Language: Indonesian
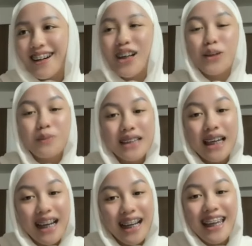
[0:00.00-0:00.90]
kalau
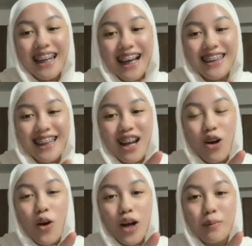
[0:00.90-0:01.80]
misalnya kalian ngatain aku
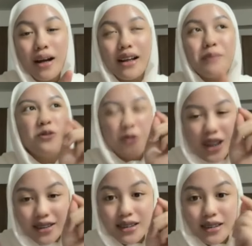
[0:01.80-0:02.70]
aura maghrib
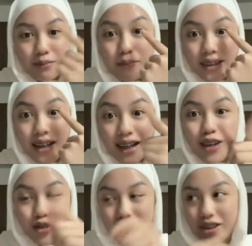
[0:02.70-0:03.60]
fix mata kalian
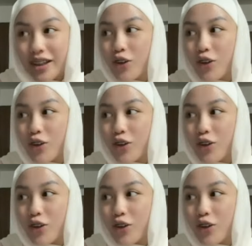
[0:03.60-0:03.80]
harus cek ke